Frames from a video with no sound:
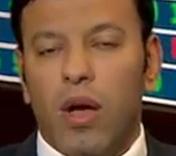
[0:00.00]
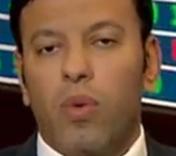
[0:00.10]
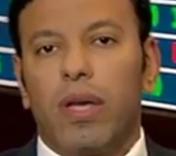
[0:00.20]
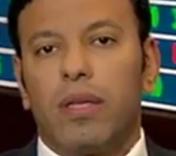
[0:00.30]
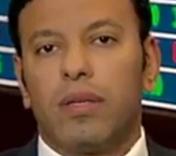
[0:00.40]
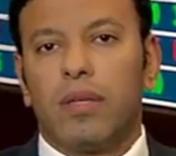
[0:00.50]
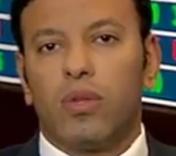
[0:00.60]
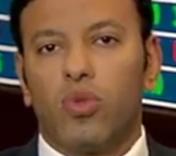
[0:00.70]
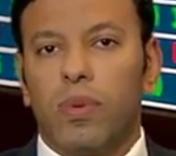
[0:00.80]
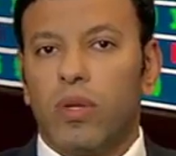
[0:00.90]

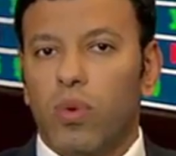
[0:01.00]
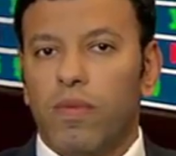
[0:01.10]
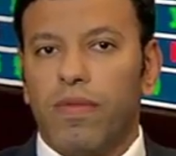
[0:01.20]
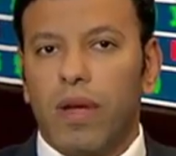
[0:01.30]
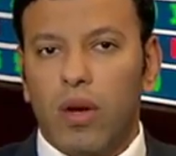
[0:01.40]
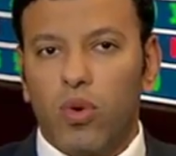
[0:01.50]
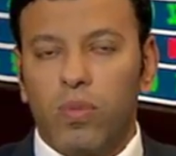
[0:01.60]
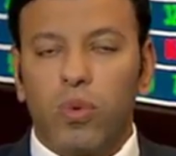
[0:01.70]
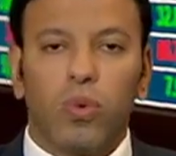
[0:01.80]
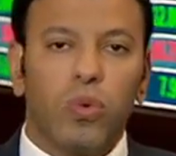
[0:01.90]
وإن تبتم
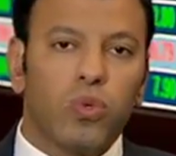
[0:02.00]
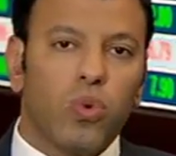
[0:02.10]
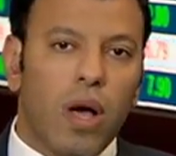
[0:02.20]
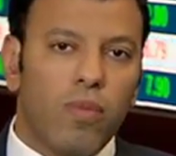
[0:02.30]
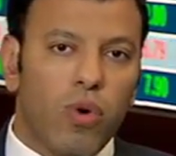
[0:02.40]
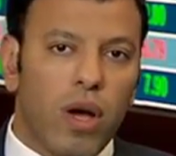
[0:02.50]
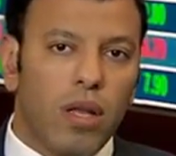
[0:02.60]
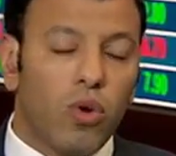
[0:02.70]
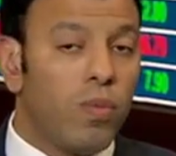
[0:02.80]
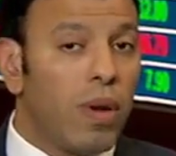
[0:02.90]
فلكم رؤوس
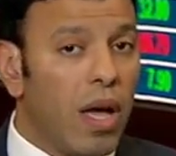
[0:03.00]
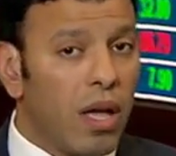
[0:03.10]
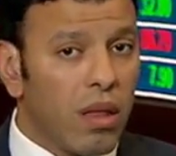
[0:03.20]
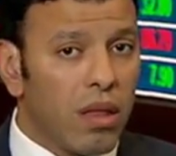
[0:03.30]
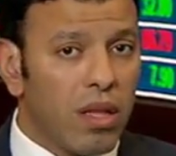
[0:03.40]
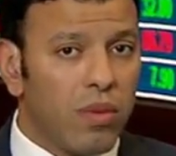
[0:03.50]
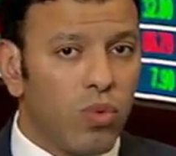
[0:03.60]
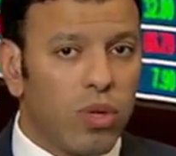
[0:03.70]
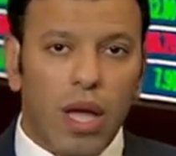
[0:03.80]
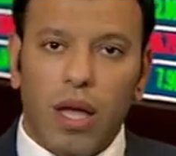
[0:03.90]
أموالكم لا
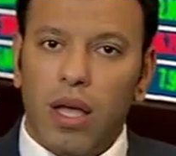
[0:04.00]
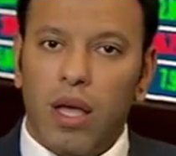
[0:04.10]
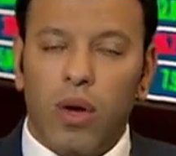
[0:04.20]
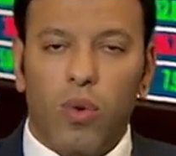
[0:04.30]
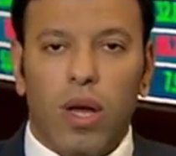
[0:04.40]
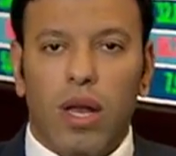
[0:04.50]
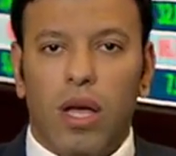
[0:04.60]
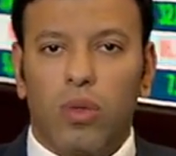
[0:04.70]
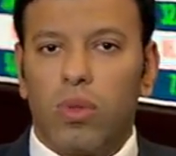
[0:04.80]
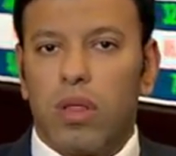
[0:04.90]
تظلمون
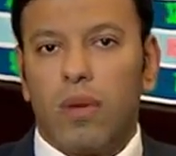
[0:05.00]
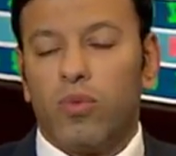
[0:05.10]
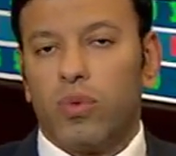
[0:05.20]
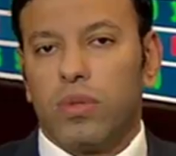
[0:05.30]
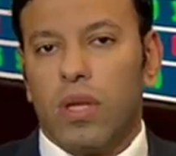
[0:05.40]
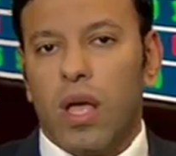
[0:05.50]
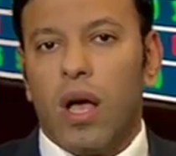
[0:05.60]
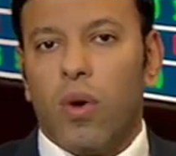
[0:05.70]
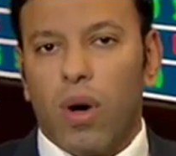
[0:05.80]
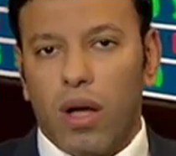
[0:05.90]
ولا تظلمون
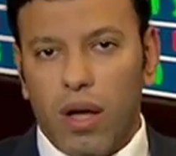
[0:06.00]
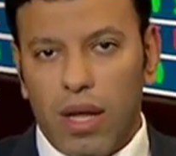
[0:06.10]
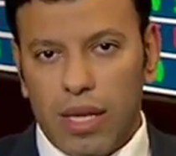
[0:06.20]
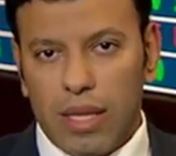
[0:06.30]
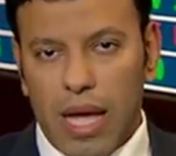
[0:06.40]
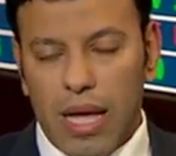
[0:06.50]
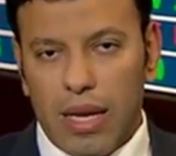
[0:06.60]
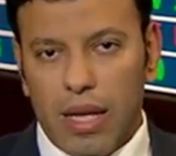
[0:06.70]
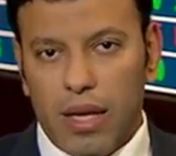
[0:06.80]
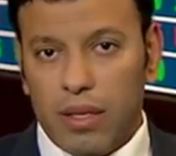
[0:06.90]
وقال
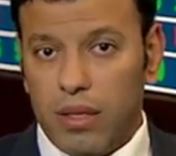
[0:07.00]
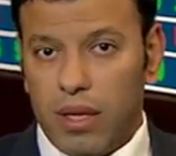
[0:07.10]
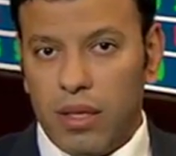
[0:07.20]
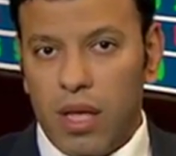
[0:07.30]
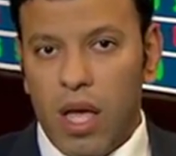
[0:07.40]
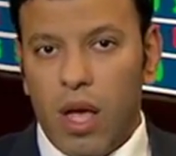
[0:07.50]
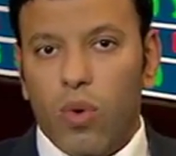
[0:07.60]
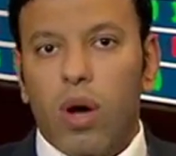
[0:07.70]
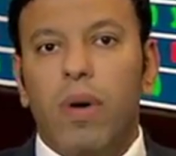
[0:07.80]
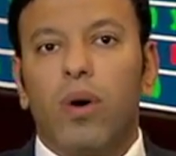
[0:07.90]
تعالى أيضا
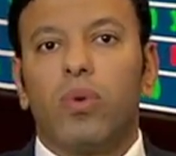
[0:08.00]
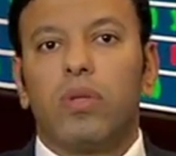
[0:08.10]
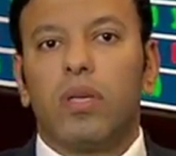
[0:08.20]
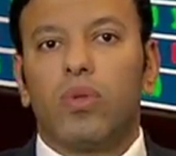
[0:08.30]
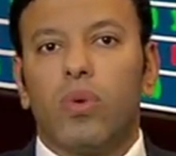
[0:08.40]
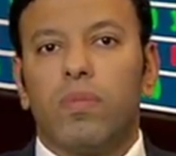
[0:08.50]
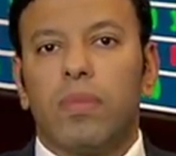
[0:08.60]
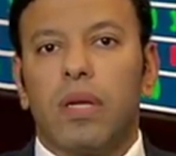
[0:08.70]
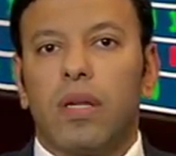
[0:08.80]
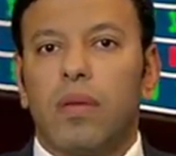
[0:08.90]
وما أوتيتم
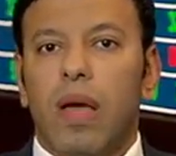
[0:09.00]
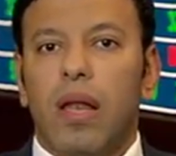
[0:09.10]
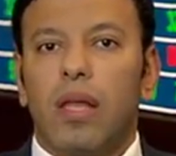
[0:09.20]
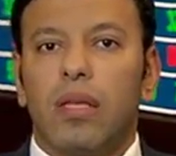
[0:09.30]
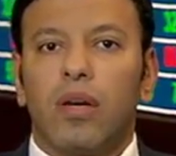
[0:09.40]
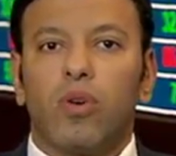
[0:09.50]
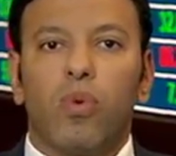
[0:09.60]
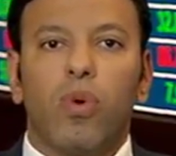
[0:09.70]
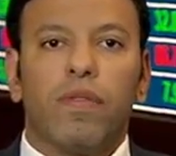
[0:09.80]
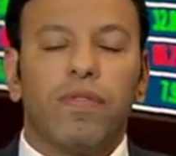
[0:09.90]
من ربا
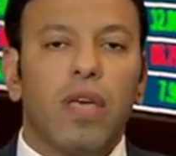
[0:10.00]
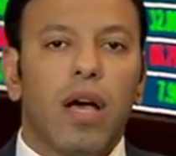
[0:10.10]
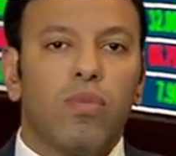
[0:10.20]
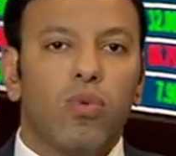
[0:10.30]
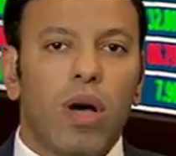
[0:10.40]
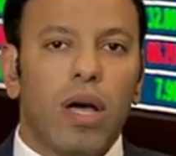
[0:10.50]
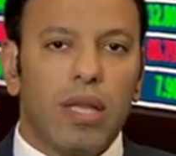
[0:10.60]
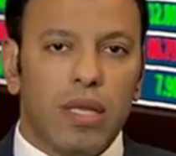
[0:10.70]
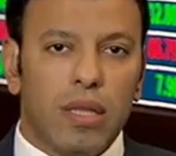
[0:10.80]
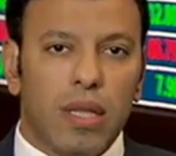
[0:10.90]
ليربو في
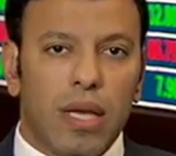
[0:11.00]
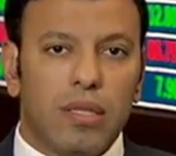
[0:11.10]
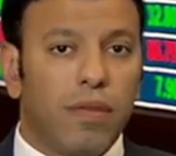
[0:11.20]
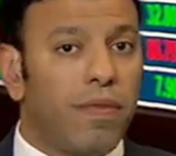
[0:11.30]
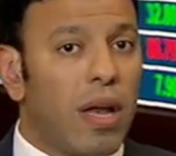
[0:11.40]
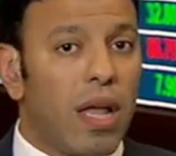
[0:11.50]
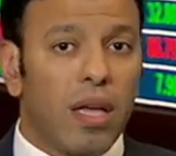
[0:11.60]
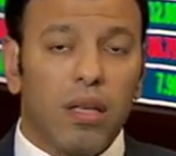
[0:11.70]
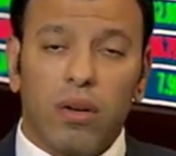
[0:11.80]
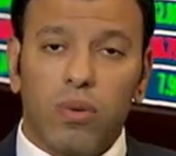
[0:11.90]
أموال الناس فلا
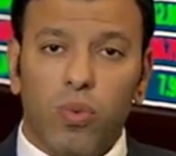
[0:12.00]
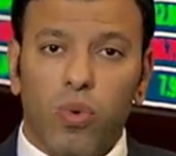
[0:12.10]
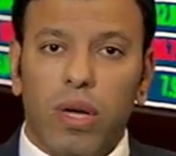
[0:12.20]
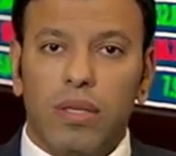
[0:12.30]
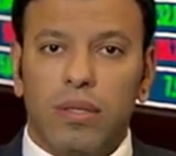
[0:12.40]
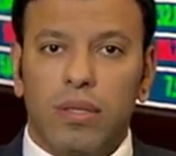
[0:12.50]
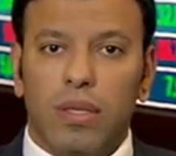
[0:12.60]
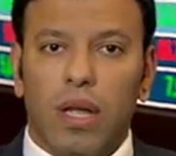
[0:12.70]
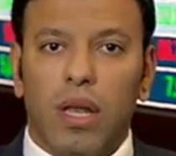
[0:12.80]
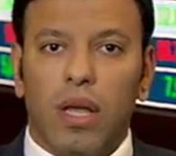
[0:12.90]
يربو
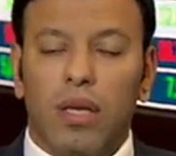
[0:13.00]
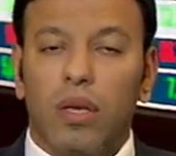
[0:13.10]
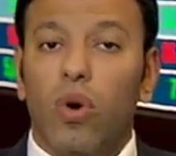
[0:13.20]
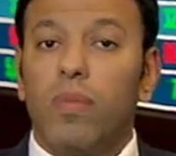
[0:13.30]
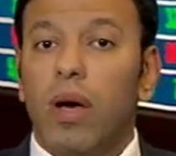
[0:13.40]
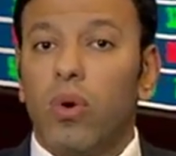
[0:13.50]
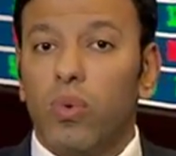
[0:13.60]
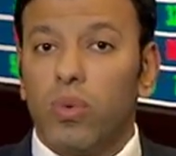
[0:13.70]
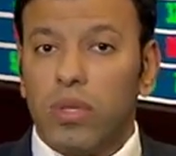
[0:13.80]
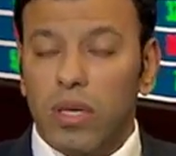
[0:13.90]
عند الله وما
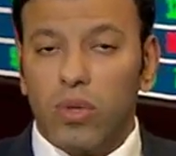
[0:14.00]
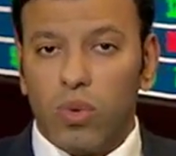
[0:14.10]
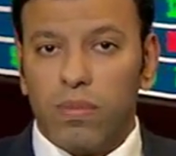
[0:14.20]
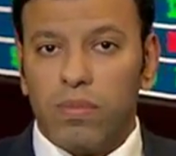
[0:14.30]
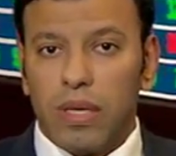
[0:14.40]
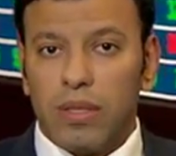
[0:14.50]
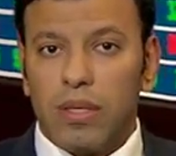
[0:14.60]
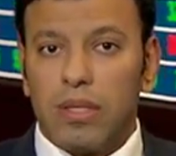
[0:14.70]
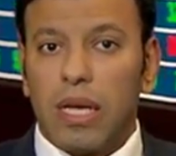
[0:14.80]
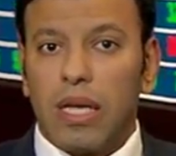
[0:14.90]
أوتيتم
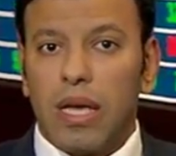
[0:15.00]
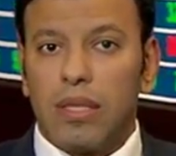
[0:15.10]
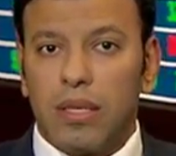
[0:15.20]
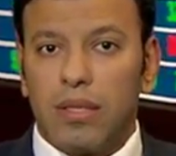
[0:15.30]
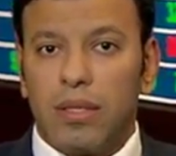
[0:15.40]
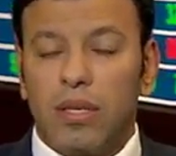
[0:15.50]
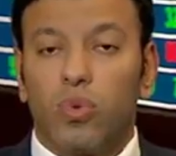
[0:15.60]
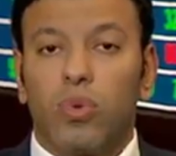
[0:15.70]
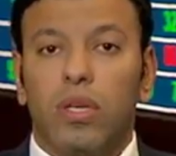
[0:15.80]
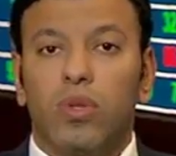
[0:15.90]
من زكاة
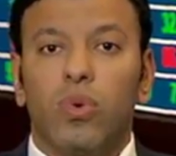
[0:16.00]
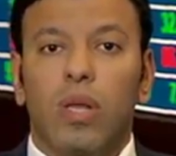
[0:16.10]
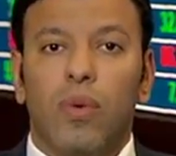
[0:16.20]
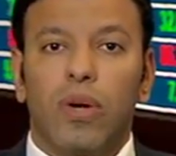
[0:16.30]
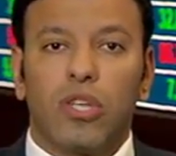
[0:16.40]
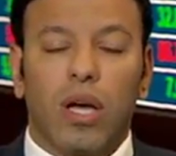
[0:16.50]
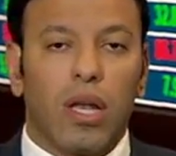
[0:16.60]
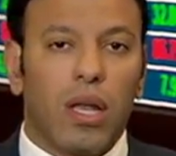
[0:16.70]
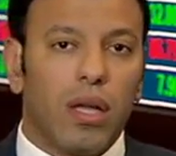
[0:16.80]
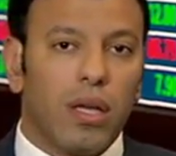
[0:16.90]
تريدون وجه
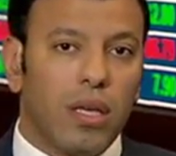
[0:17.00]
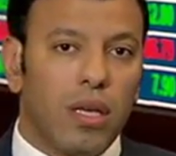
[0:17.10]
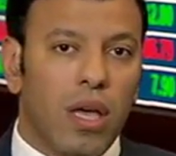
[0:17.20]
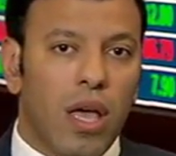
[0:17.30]
الله